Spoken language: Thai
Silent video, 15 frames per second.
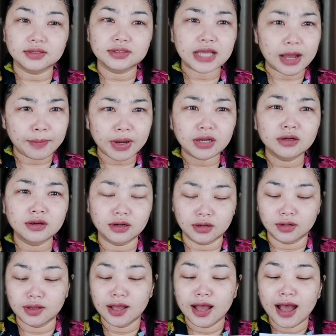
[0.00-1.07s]
ช่างมันเถอะ
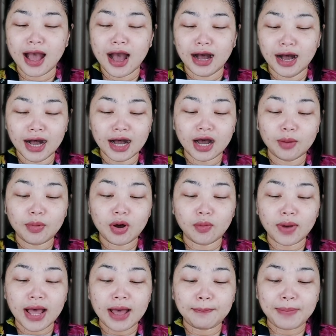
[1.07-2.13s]
เออเขาบอก
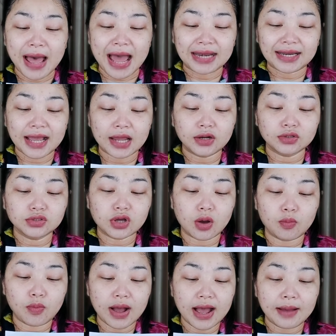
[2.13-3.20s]
ว่าผ่านการทดสอบ
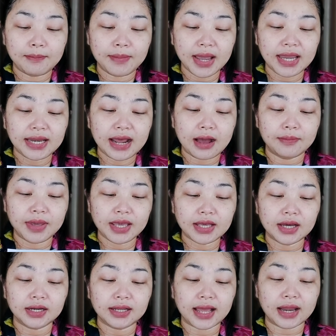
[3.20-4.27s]
ว่าไม่ทำให้
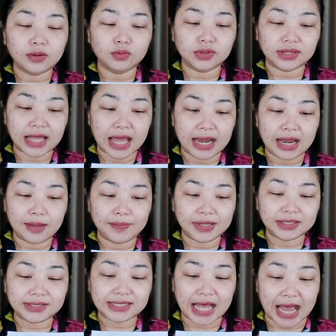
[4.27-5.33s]
เกิดการอุดตันและเป็
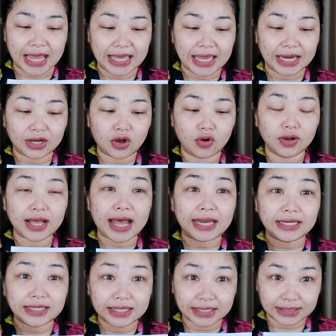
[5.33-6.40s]
นสาเหตุของการ
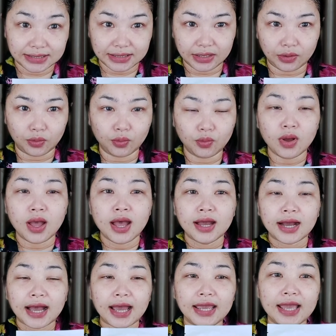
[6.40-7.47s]
เกิดสิว
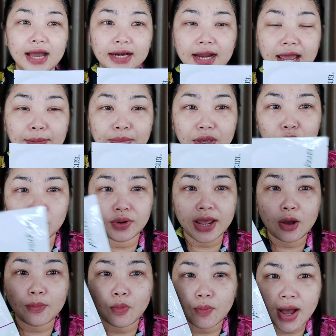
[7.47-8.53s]
ใครอยากได้ผิวแน
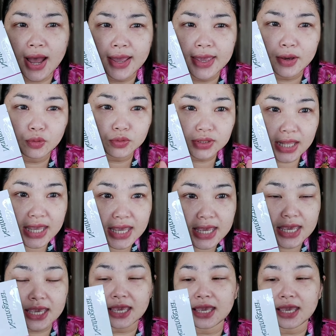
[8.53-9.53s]
วแบบว่าเฮลตี้